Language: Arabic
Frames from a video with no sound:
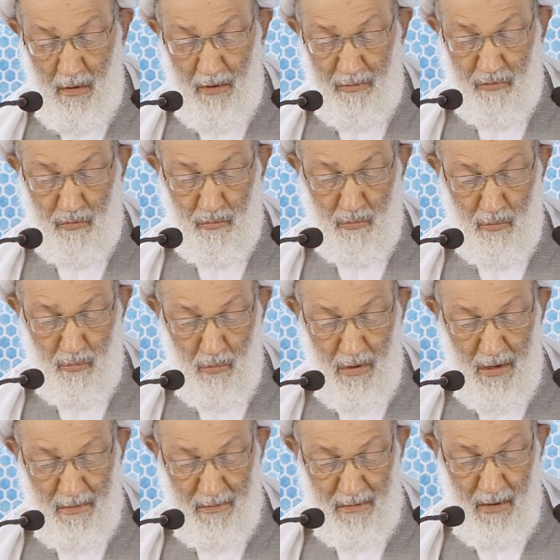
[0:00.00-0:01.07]
السجون
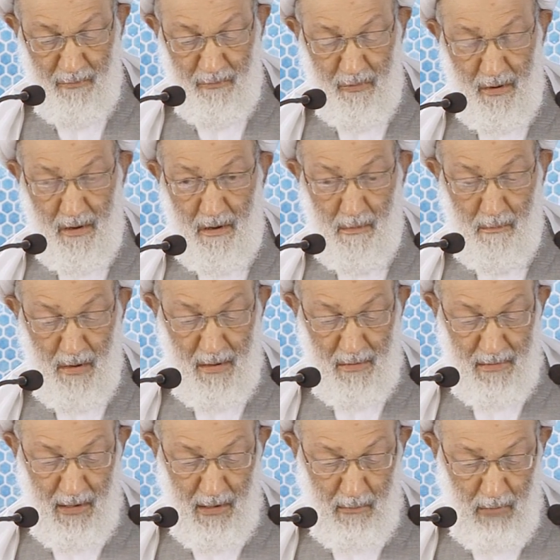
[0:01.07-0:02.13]
لن تفرغ ما
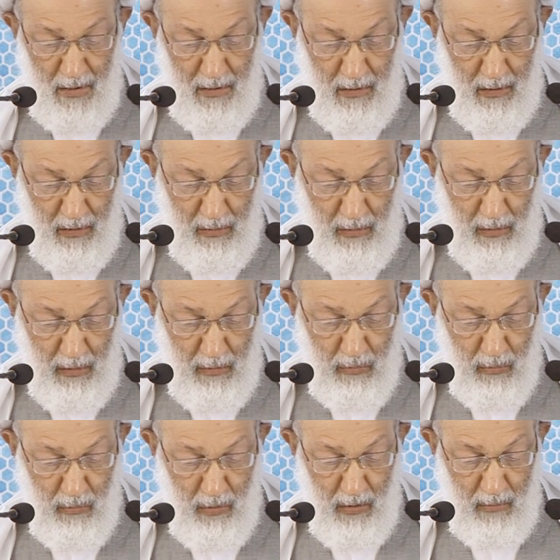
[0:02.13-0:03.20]
دام
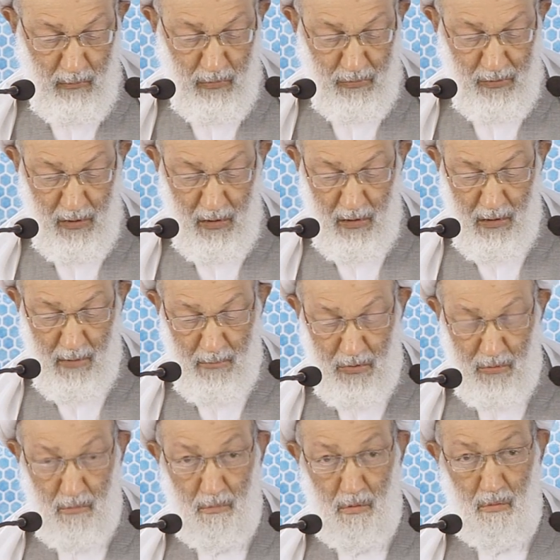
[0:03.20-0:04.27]
الحراك
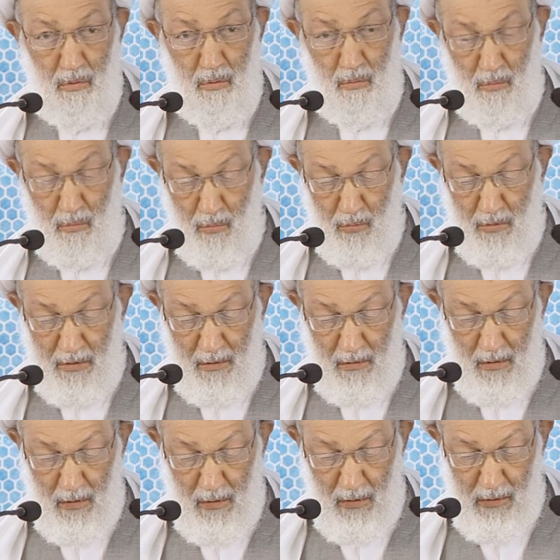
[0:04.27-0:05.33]
والمطالبة بالحقوق
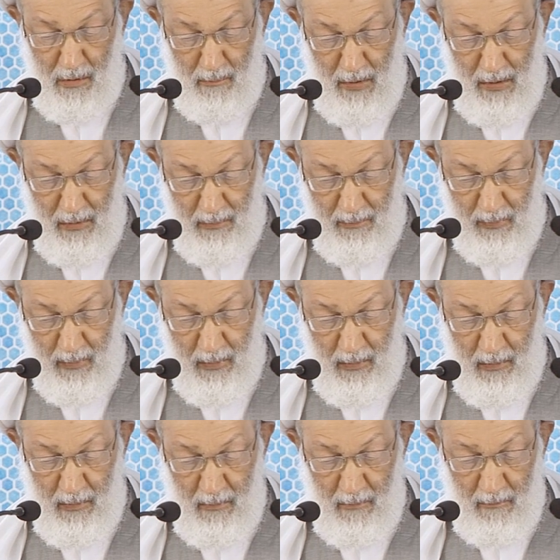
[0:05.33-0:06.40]
قائمة
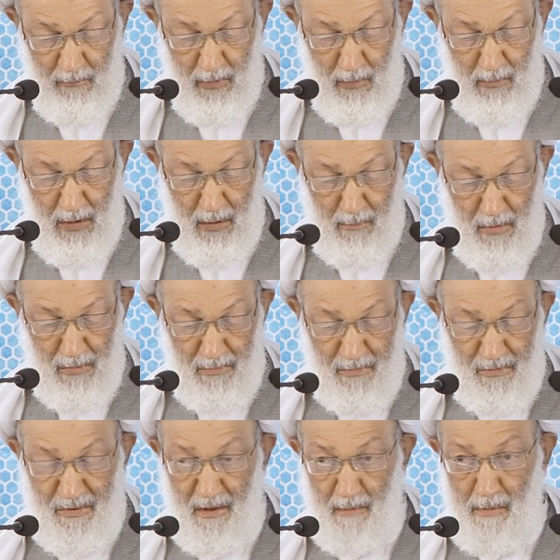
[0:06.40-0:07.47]
فما من
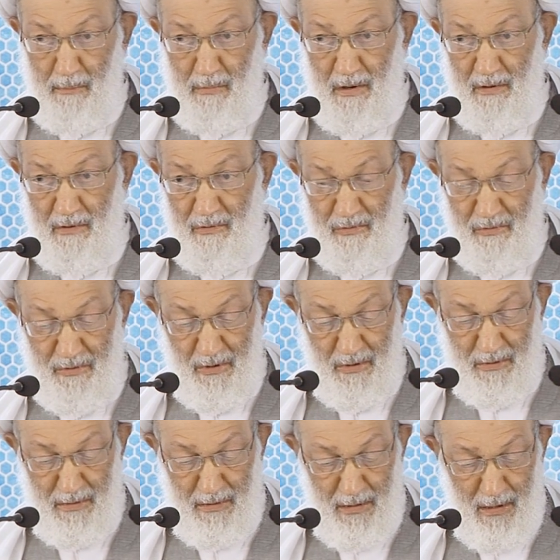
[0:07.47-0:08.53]
سبب
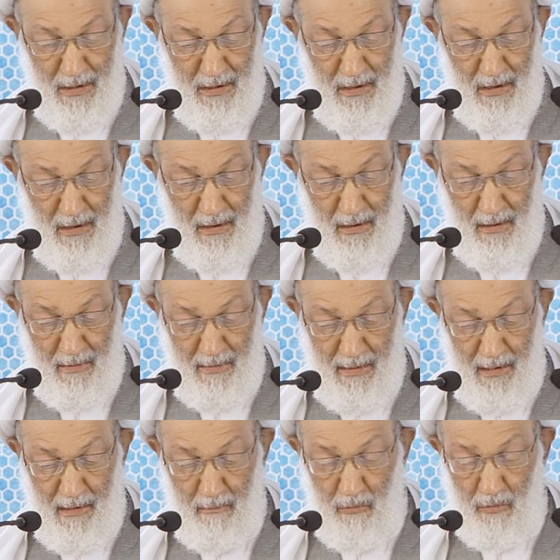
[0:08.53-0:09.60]
للسجن إلا
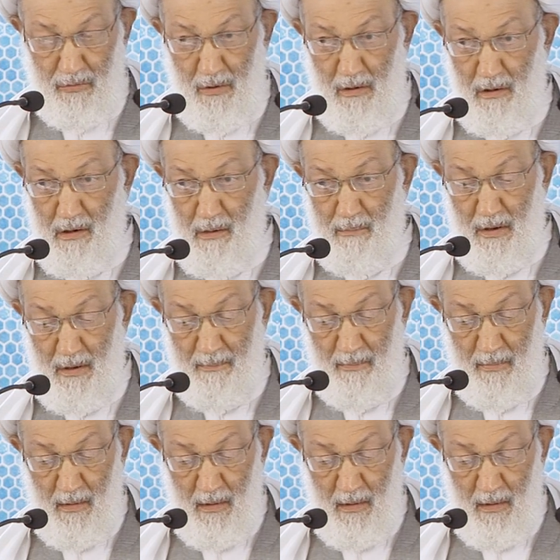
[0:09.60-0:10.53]
هذه المطالبة